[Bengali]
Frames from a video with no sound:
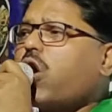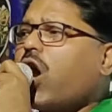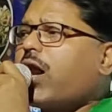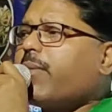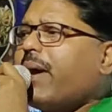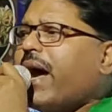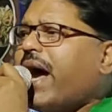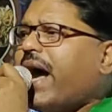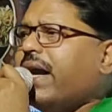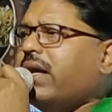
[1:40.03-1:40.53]

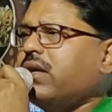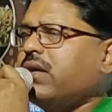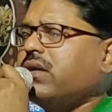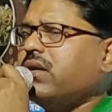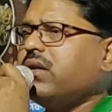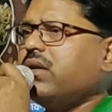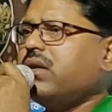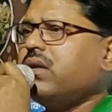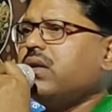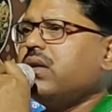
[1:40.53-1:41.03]
করবেন
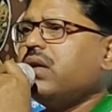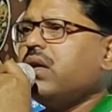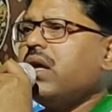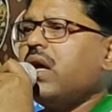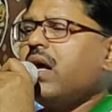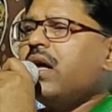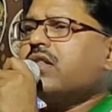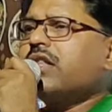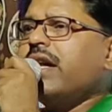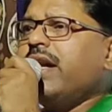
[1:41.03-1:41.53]

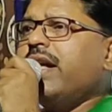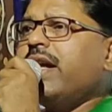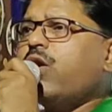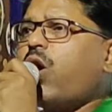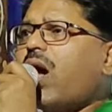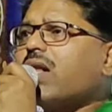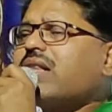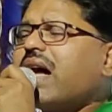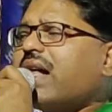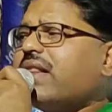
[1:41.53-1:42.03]
তিনি
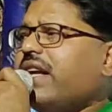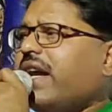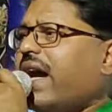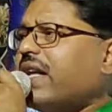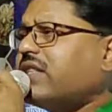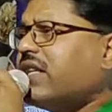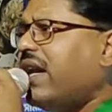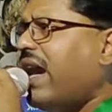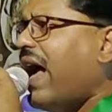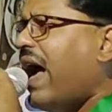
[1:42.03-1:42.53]
কথা
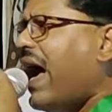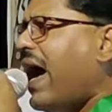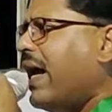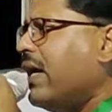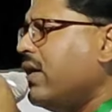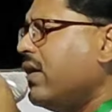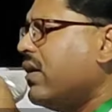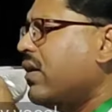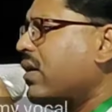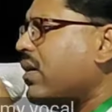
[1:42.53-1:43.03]
দিয়েছিলেন
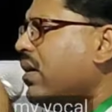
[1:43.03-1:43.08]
